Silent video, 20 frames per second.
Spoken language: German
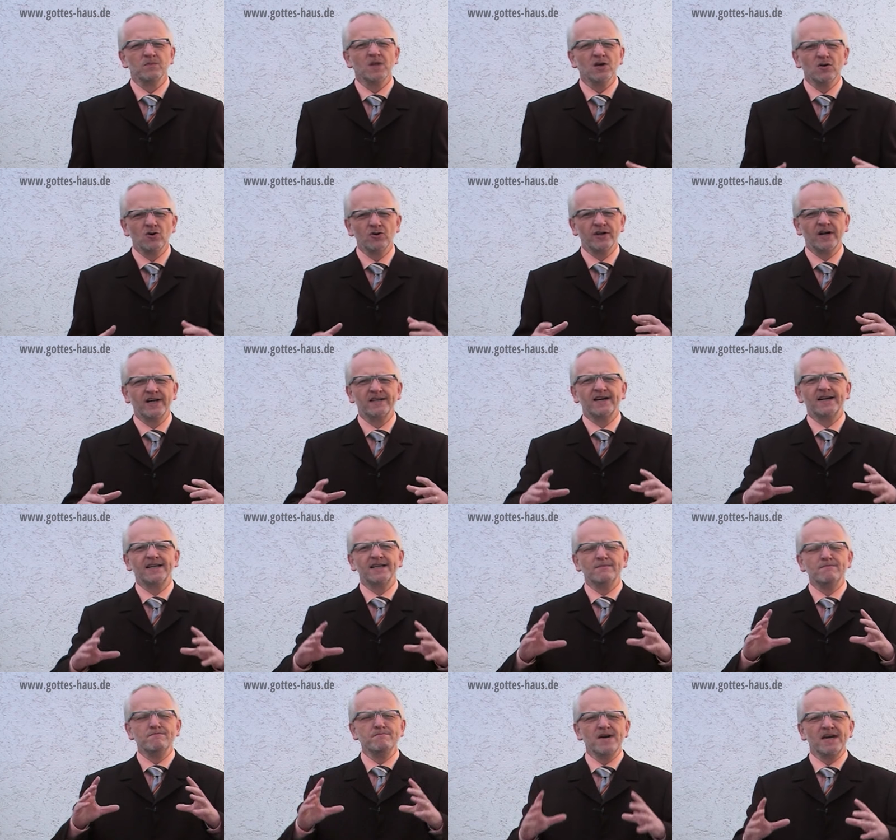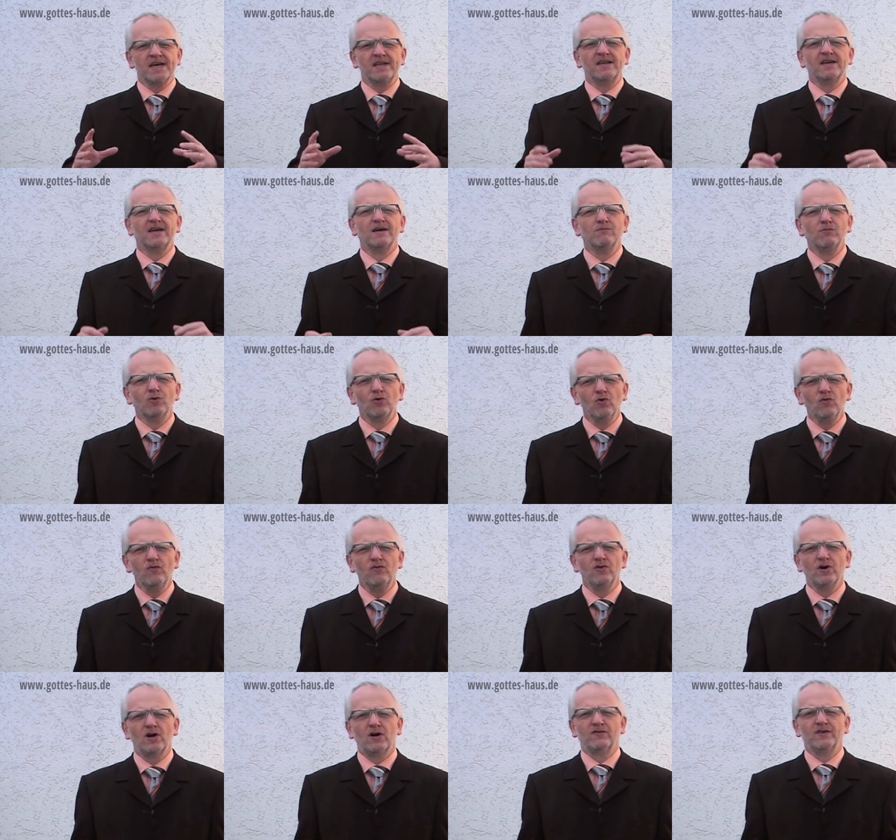Denn Gott hatte eine mächtige
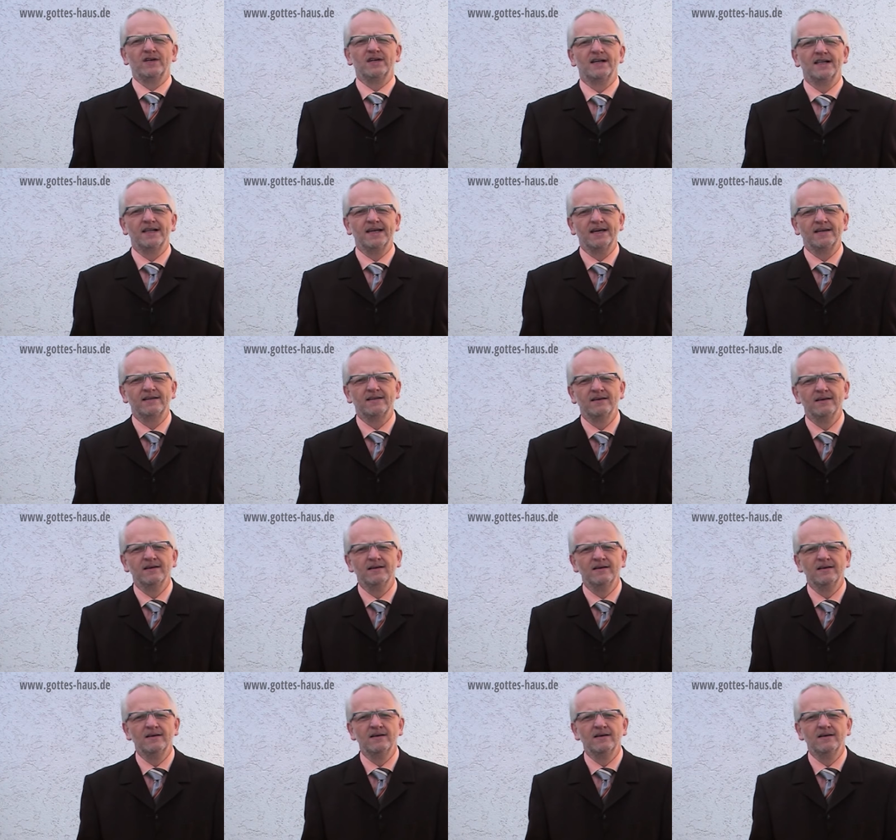Berufung auf ihn gelegt.